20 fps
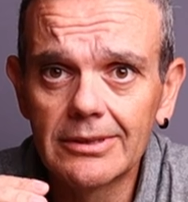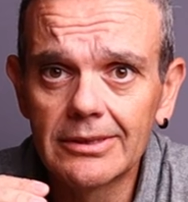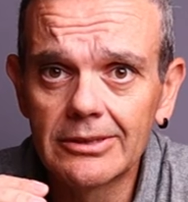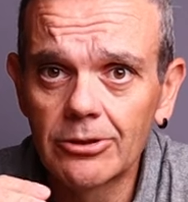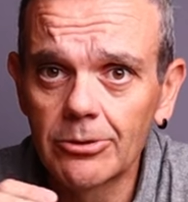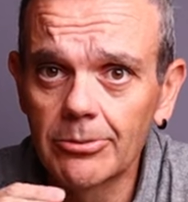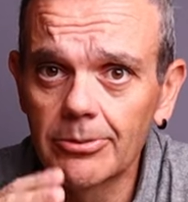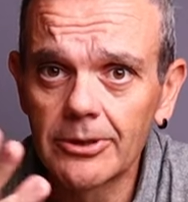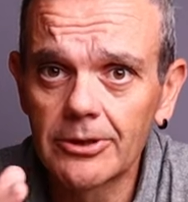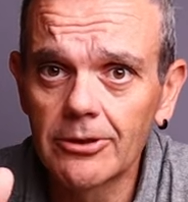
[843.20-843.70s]

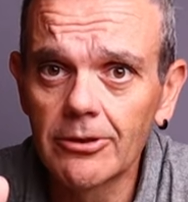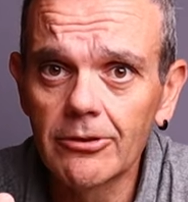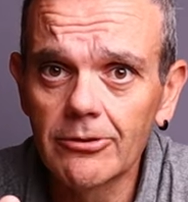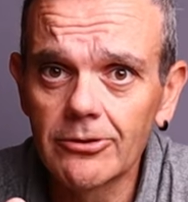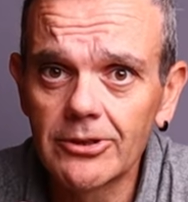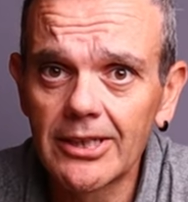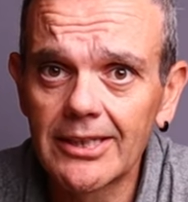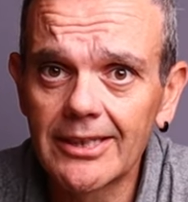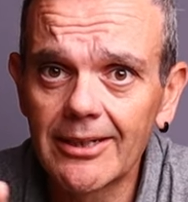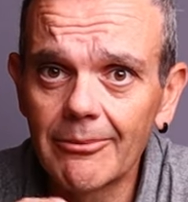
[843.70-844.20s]
sobre
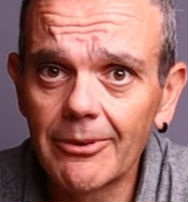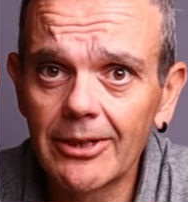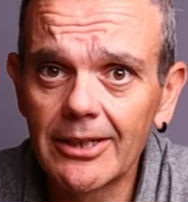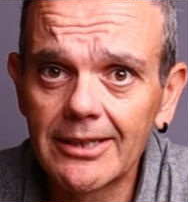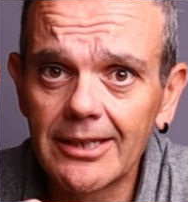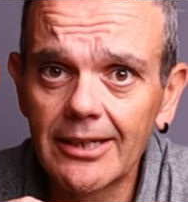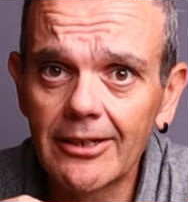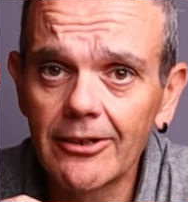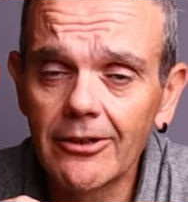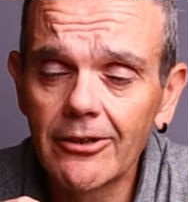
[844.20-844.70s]
todo si estamos en
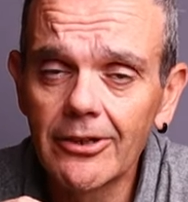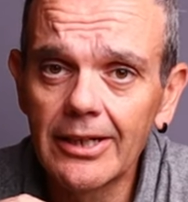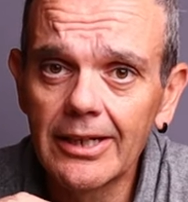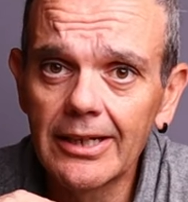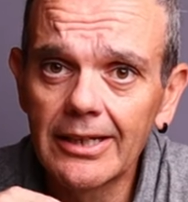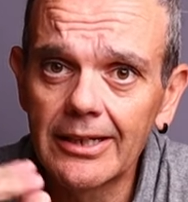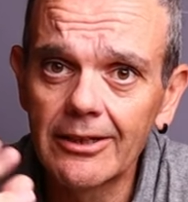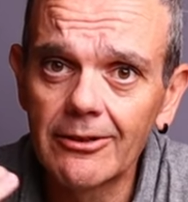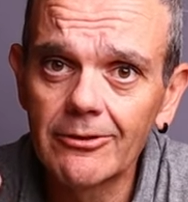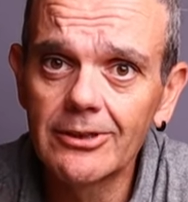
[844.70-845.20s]

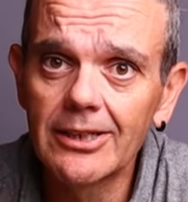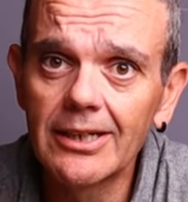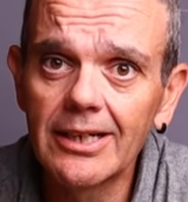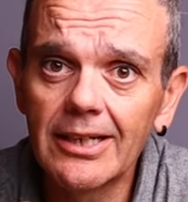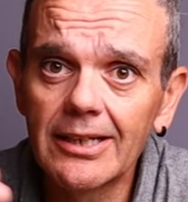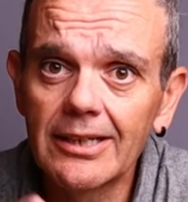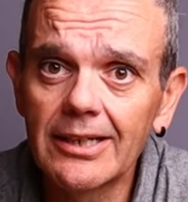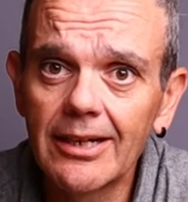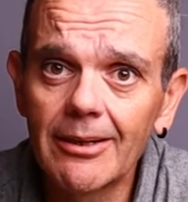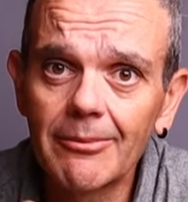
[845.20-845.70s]
exteriores, que no
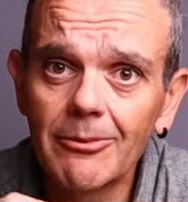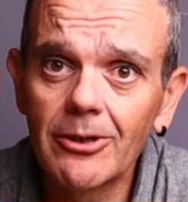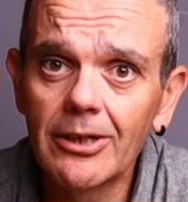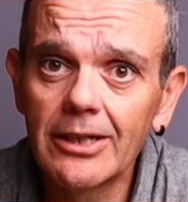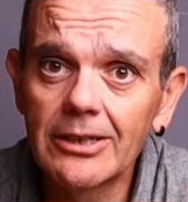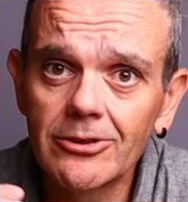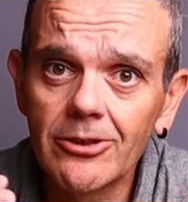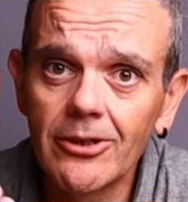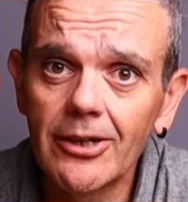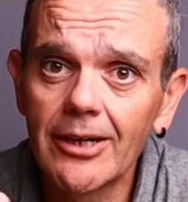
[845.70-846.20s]
tenga,
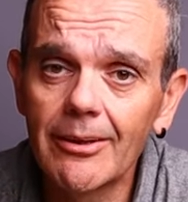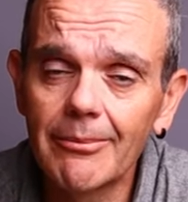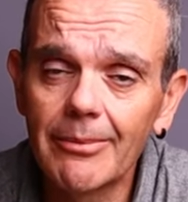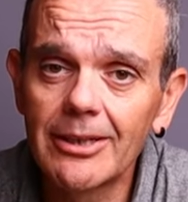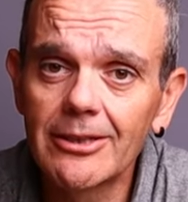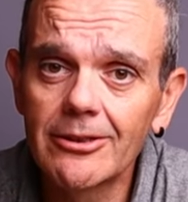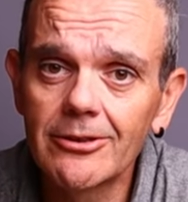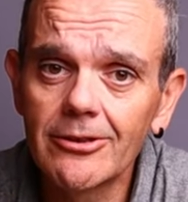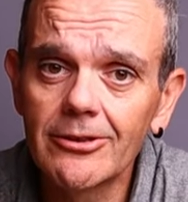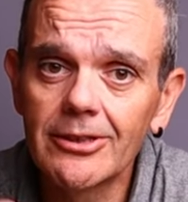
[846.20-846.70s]
digamos, esos
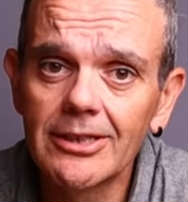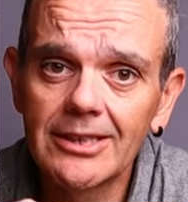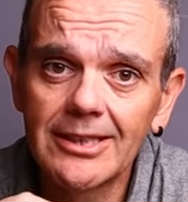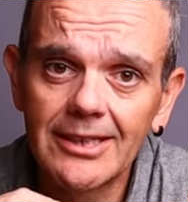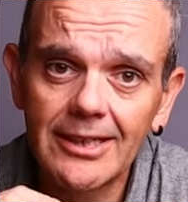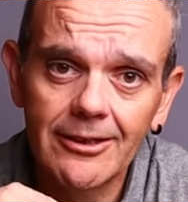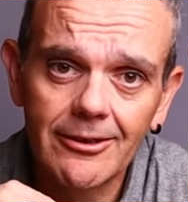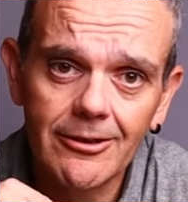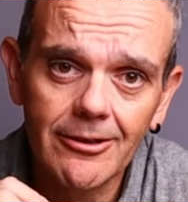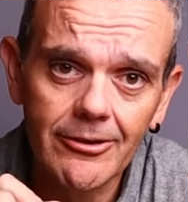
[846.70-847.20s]
elementos
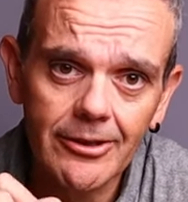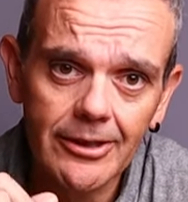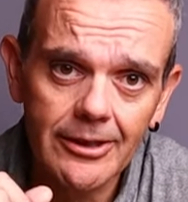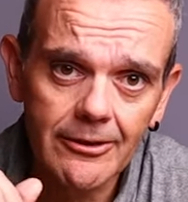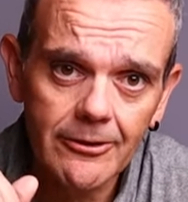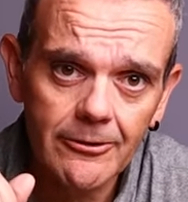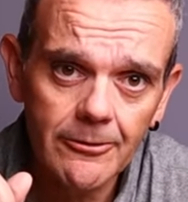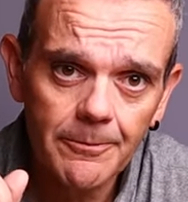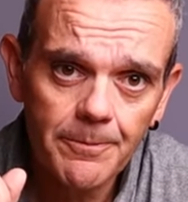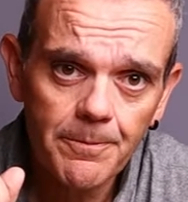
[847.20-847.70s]

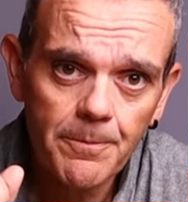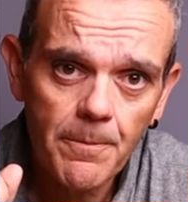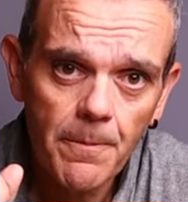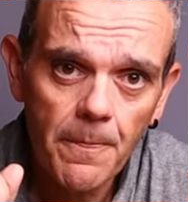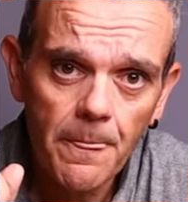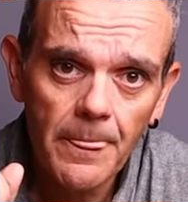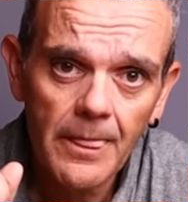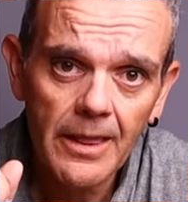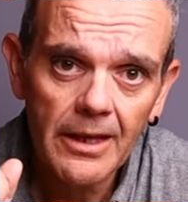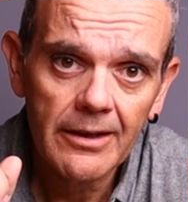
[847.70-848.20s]
distractores, ¿no?
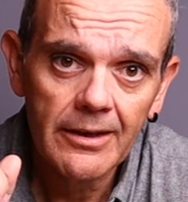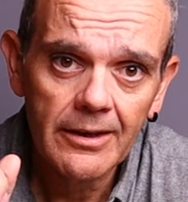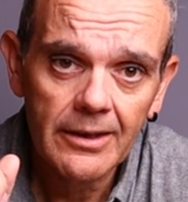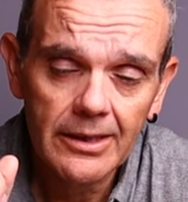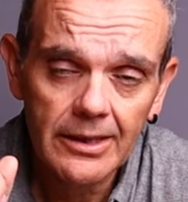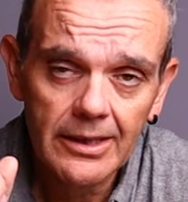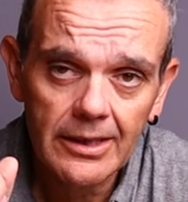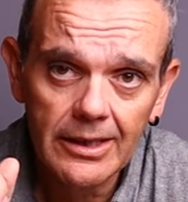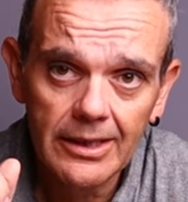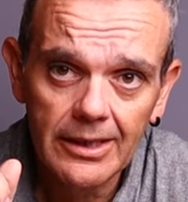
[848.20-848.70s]

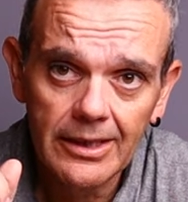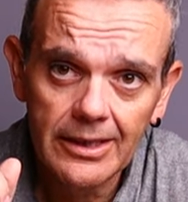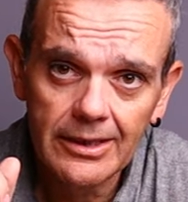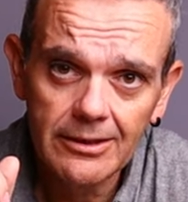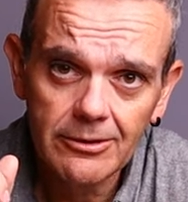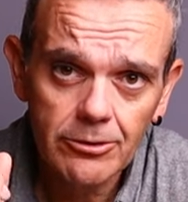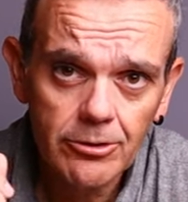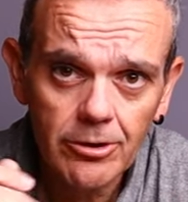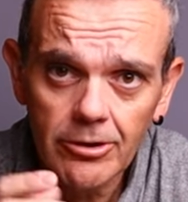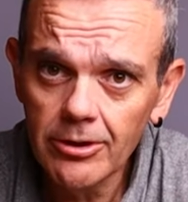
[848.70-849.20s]

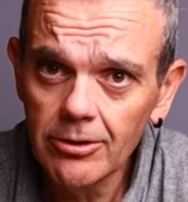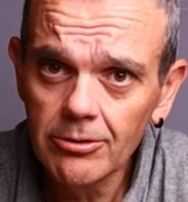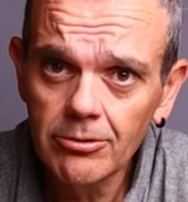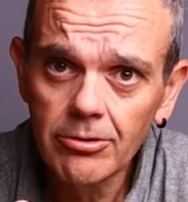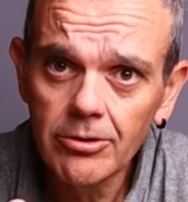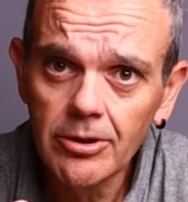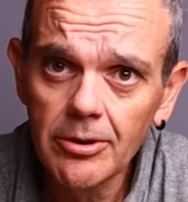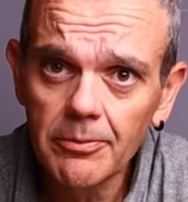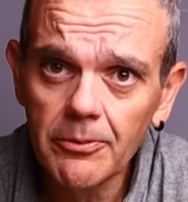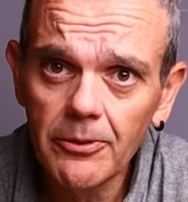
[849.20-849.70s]
En todo
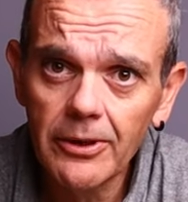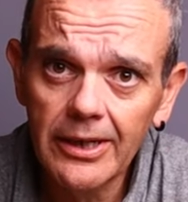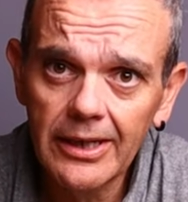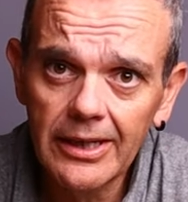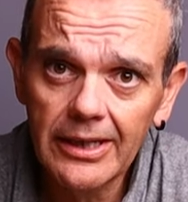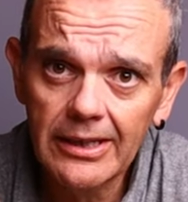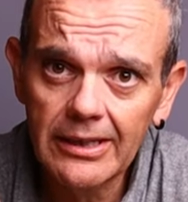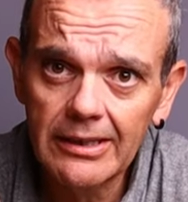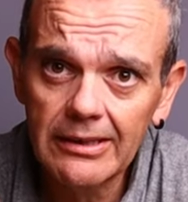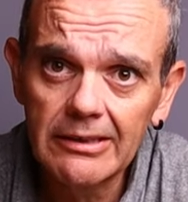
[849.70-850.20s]
estudio,
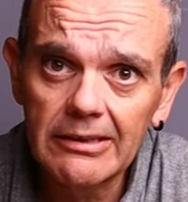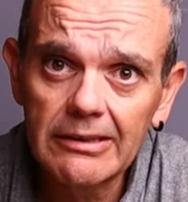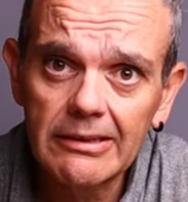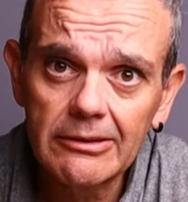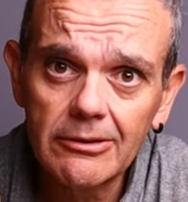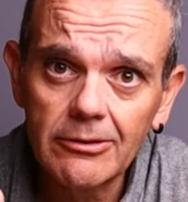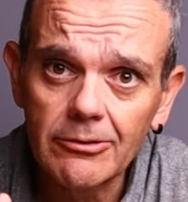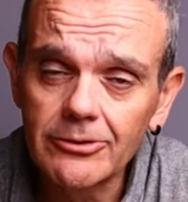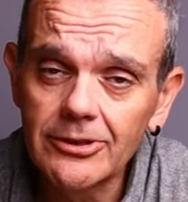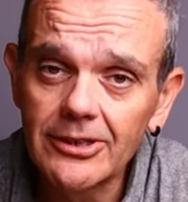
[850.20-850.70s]

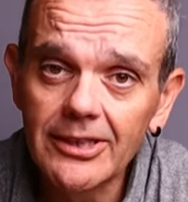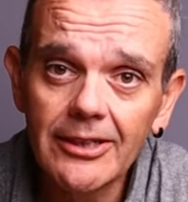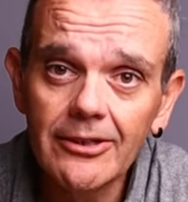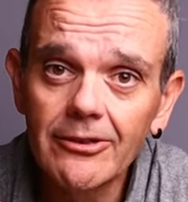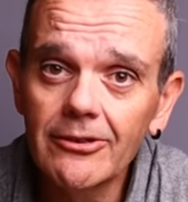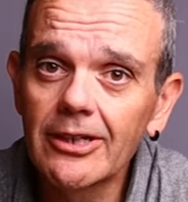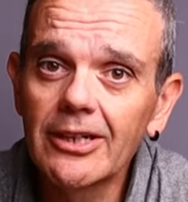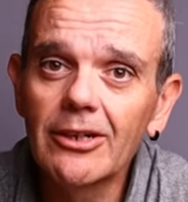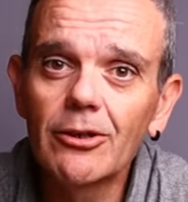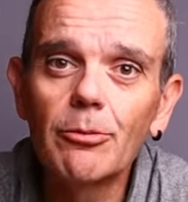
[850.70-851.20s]
pues
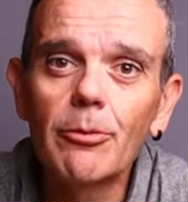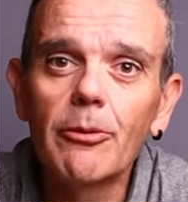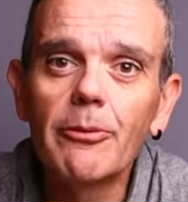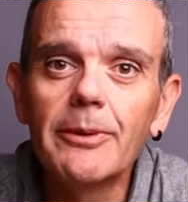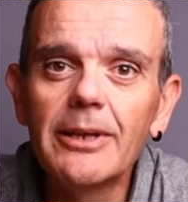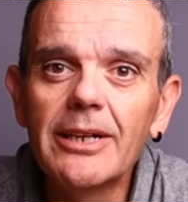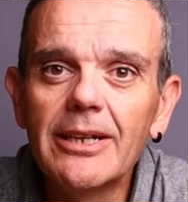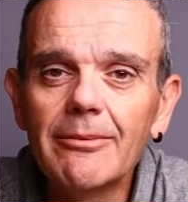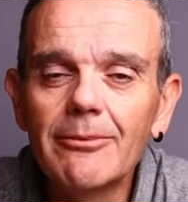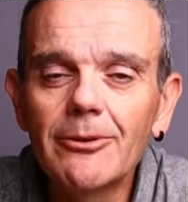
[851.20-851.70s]
considero que como
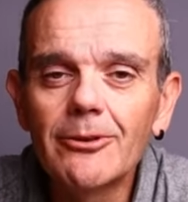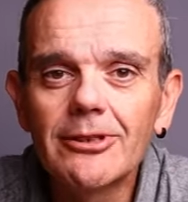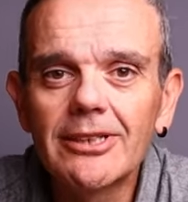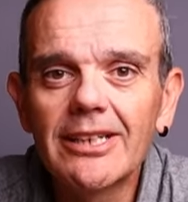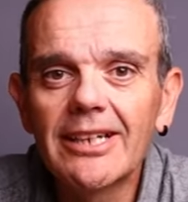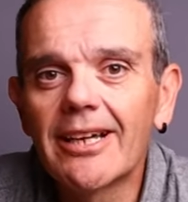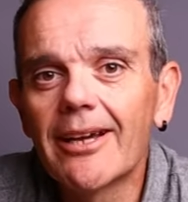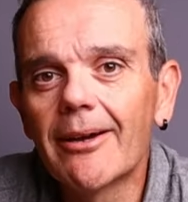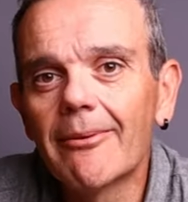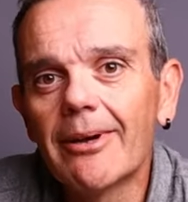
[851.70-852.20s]
mínimo
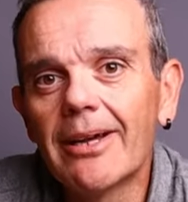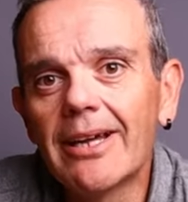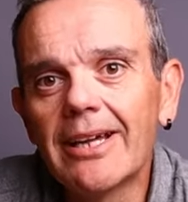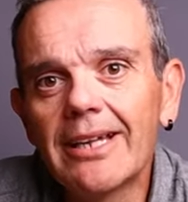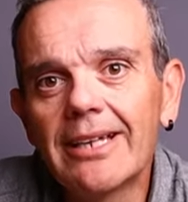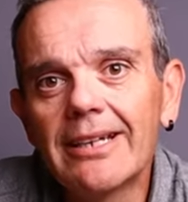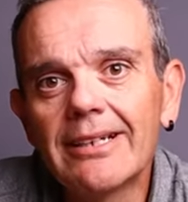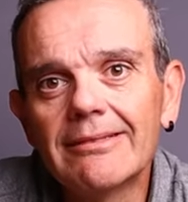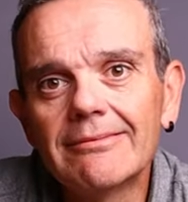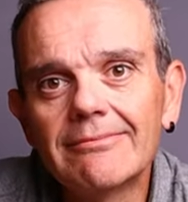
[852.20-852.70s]
tiene que
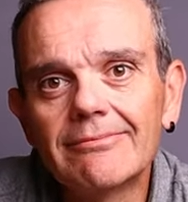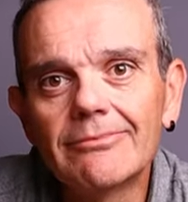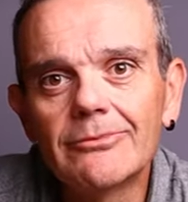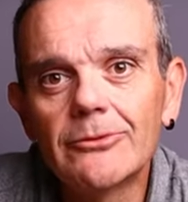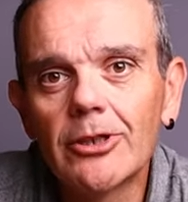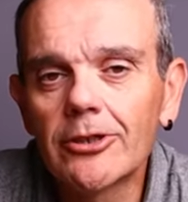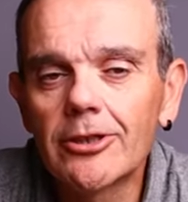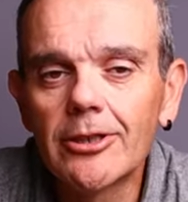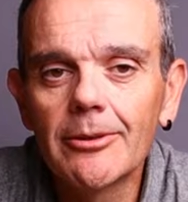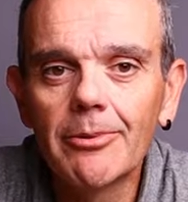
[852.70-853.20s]
haber
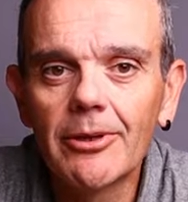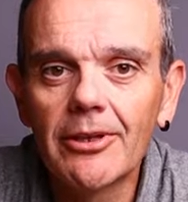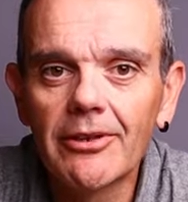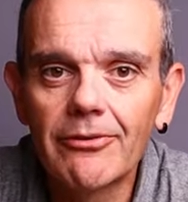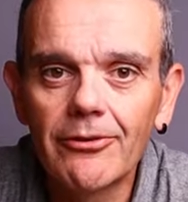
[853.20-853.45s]
dos tipos